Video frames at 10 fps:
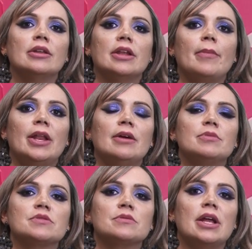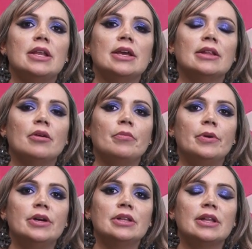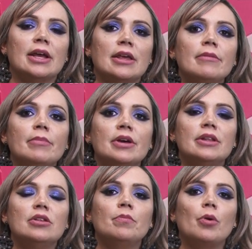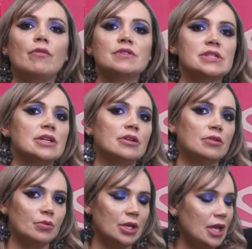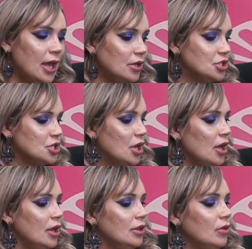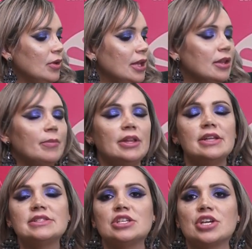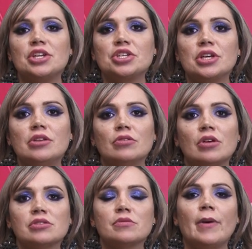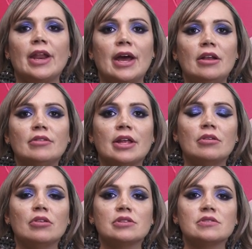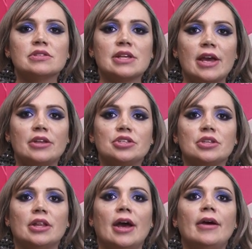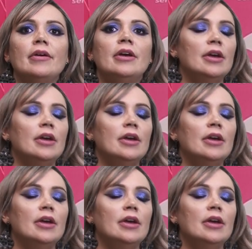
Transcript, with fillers: trabalhamos na linha da Umbanda, da Kimbanda e do povo cigano do Oriente. Então, quem também desejar adquirir o nosso baralho, está no nosso site, tá?